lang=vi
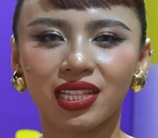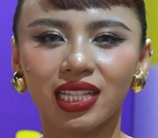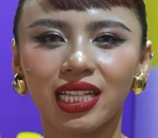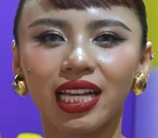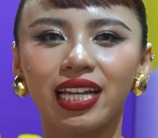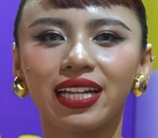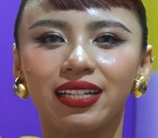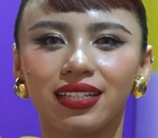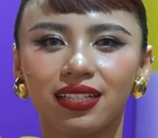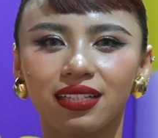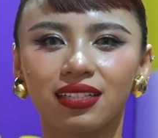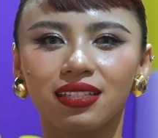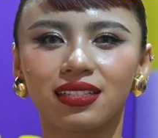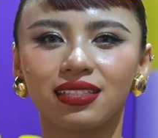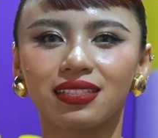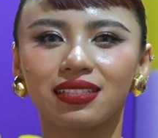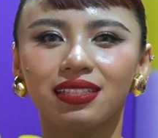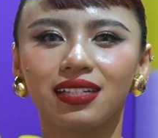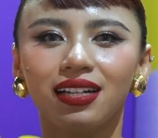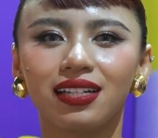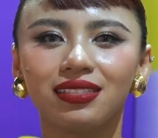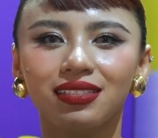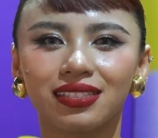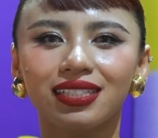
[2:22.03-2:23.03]
thì
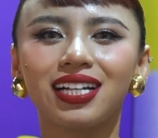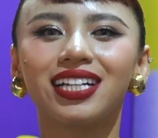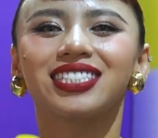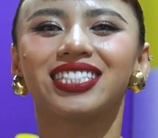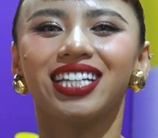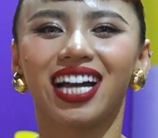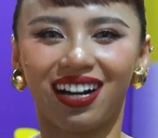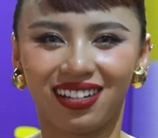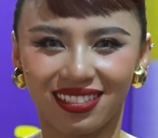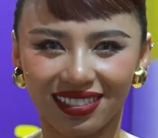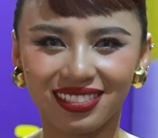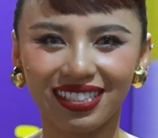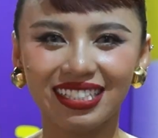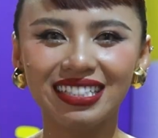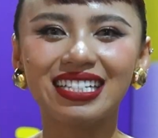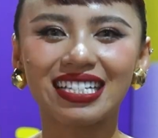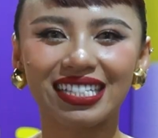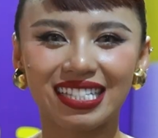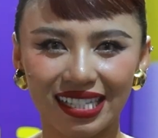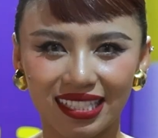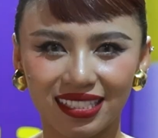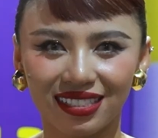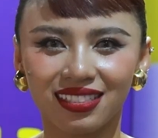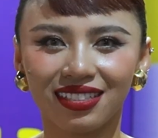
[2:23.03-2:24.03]
nên chọn những người
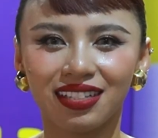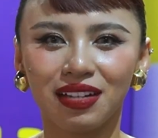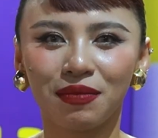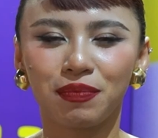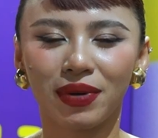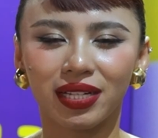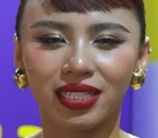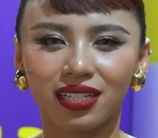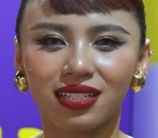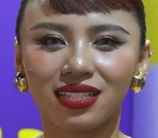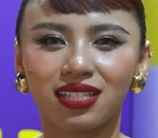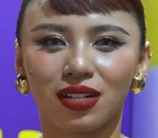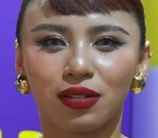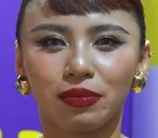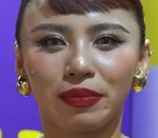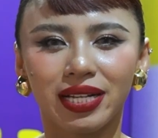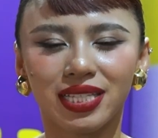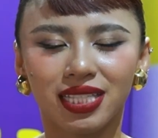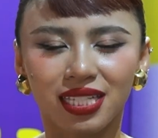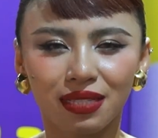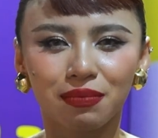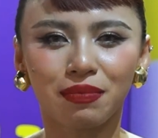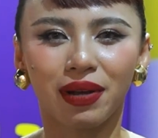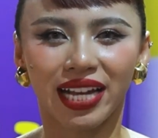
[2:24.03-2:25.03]
xinh mà thật sự mà
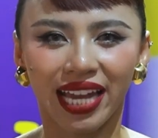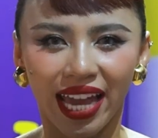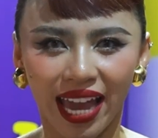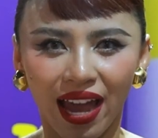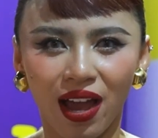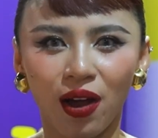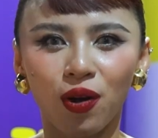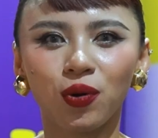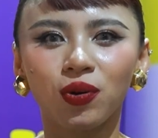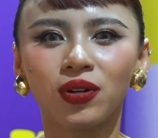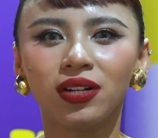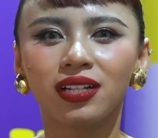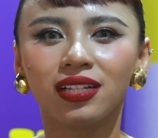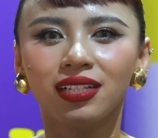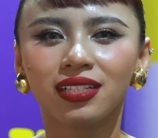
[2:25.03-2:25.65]
xinh mà cao